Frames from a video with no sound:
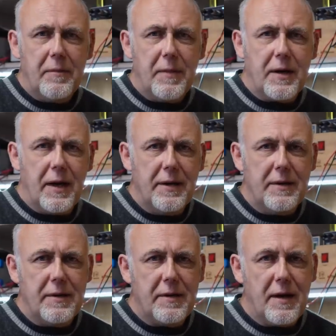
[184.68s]
Man
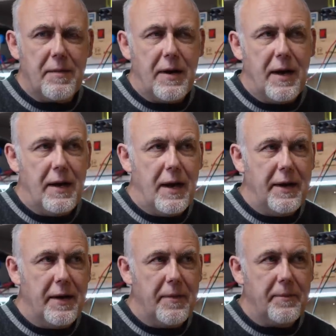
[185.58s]
kann, ich sag mal,
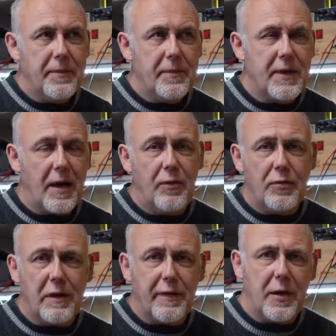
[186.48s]
eine
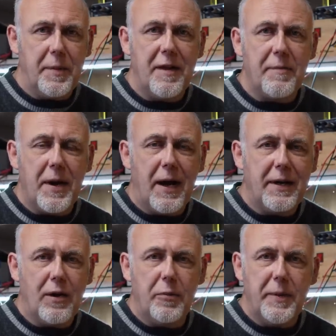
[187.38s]
Trennung der
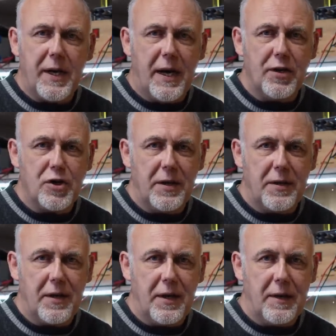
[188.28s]
Frequenzbereiche auch mechanisch
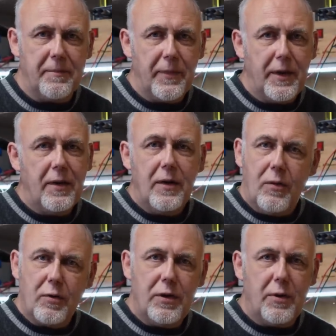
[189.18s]
hinkriegen.
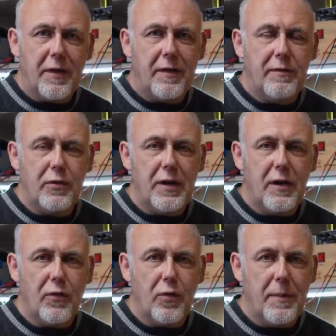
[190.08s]
Und genau das wurde
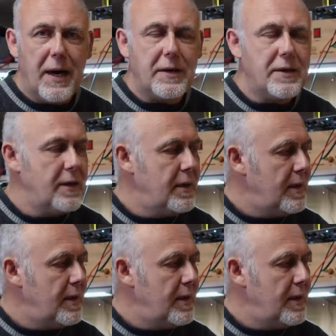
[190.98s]
hier so gemacht.